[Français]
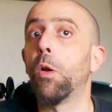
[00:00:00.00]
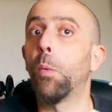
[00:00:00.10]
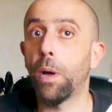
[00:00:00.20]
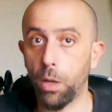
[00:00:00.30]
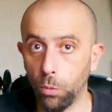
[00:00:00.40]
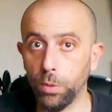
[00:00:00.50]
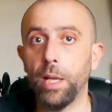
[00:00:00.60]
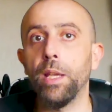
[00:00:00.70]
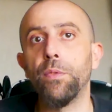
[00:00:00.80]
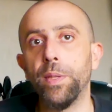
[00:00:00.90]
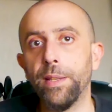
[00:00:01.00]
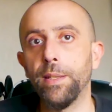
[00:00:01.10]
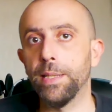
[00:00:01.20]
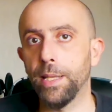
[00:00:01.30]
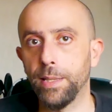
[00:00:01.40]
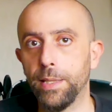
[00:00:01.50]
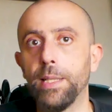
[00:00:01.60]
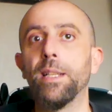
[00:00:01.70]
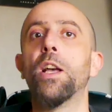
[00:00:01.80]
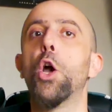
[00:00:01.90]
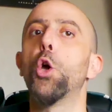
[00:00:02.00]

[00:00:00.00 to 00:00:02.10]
Alors par contre, évitez les articles